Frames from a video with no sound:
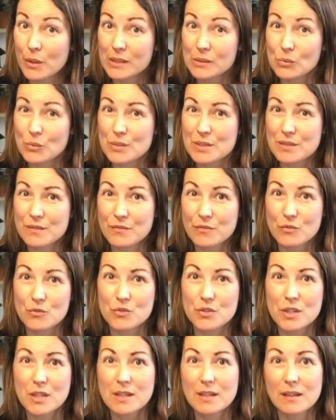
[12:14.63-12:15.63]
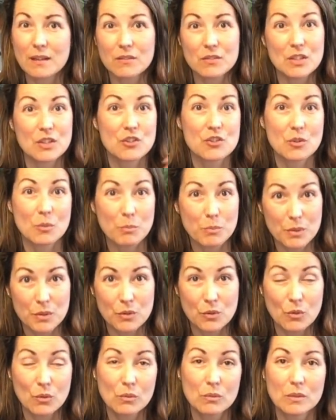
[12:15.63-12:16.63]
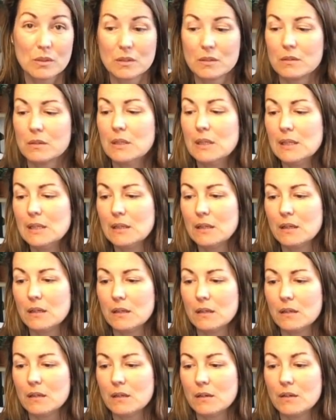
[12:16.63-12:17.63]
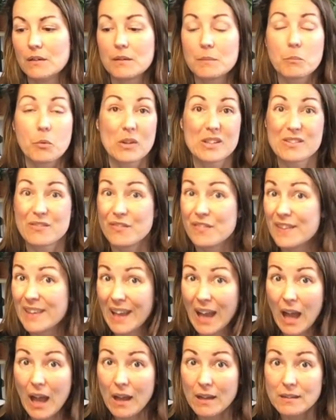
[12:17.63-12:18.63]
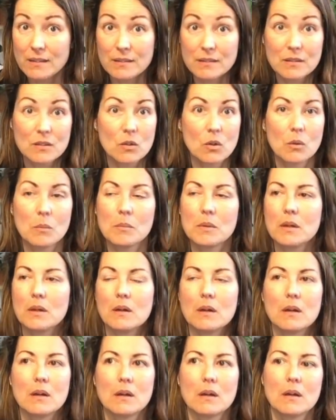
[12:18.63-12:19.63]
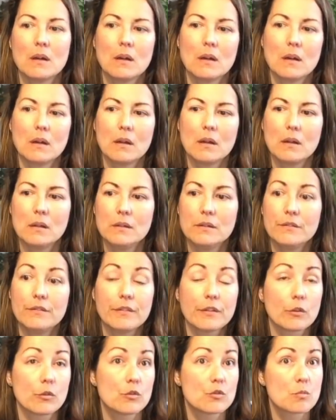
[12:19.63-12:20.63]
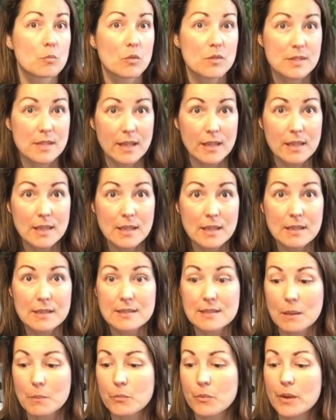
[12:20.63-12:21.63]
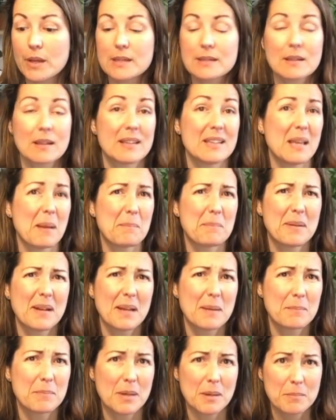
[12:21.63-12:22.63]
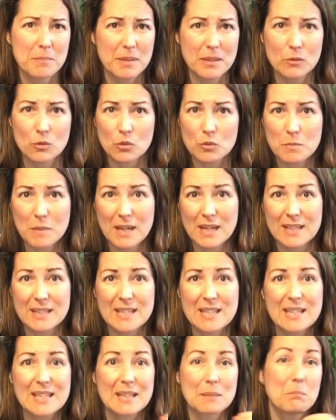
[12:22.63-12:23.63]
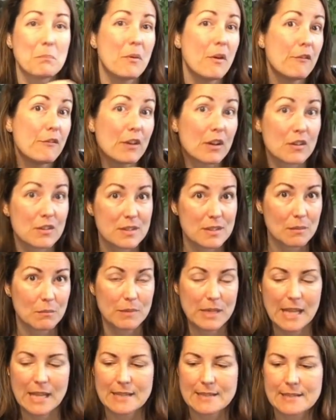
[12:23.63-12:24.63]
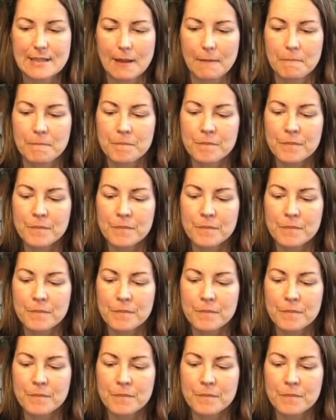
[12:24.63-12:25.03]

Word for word: être aussi fongique, hein, des champignons euh, euh, pour être viral comme euh, le virus mosaïque, ça peut être, il y a plein plein plein d'autres maladies qui peuvent ressembler à ça.